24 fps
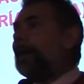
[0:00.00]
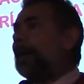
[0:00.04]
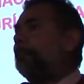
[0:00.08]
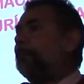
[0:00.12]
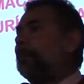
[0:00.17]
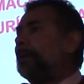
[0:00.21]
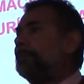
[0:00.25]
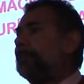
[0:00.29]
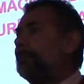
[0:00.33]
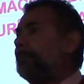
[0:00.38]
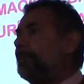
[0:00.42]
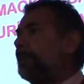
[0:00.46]

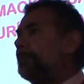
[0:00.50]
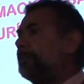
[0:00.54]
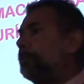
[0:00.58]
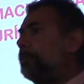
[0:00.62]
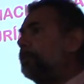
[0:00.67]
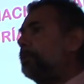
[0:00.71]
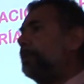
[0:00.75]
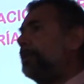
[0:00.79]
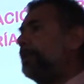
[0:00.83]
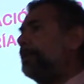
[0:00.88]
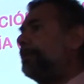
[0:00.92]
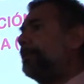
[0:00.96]

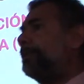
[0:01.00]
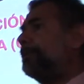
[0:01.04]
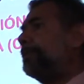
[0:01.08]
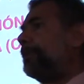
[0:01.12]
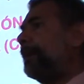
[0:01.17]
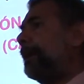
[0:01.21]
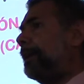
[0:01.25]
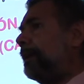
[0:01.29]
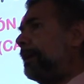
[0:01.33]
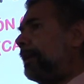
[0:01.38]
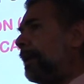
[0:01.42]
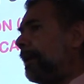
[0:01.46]
capacitación
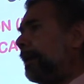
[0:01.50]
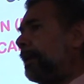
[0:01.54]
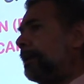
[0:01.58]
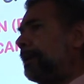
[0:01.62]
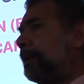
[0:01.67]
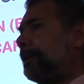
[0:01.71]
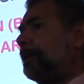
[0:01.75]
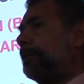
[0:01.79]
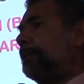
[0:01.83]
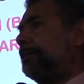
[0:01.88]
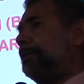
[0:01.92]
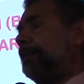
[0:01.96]
necesaria
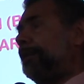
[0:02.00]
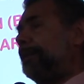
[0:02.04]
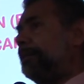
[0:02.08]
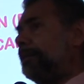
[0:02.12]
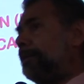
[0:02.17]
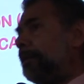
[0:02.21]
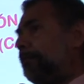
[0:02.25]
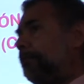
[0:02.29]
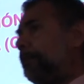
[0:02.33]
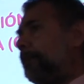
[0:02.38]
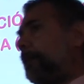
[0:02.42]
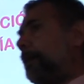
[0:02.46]

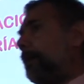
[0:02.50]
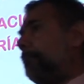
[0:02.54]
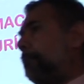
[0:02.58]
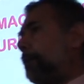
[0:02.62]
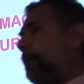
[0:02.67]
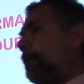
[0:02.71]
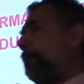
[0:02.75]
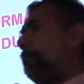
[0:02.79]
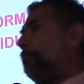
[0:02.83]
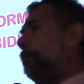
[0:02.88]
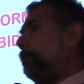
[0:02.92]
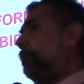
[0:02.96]
científica
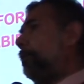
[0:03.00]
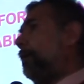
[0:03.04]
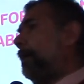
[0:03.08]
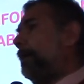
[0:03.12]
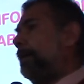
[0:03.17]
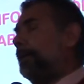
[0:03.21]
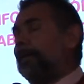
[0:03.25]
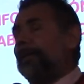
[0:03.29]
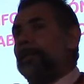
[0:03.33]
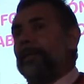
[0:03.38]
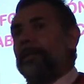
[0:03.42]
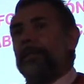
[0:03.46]
para
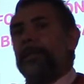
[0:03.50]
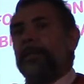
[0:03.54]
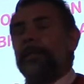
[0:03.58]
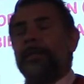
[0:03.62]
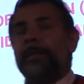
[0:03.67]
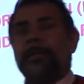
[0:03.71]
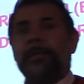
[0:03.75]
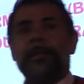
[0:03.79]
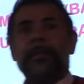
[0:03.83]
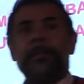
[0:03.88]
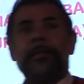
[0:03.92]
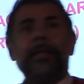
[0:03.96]
poder
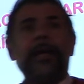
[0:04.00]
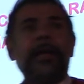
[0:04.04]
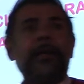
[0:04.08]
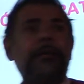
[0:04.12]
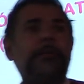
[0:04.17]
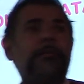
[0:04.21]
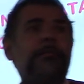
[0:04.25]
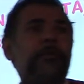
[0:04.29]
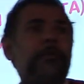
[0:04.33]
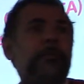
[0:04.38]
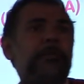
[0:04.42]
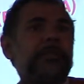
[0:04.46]
eh, dar
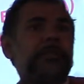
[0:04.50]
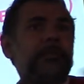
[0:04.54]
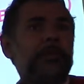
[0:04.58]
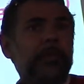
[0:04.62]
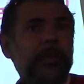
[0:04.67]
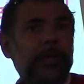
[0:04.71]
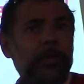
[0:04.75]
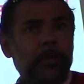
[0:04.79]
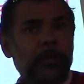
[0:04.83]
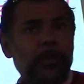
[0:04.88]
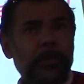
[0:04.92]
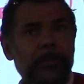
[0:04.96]
información
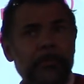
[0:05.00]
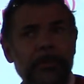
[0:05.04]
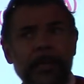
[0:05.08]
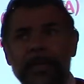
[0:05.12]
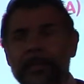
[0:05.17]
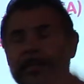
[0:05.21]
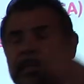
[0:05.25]
a los demás.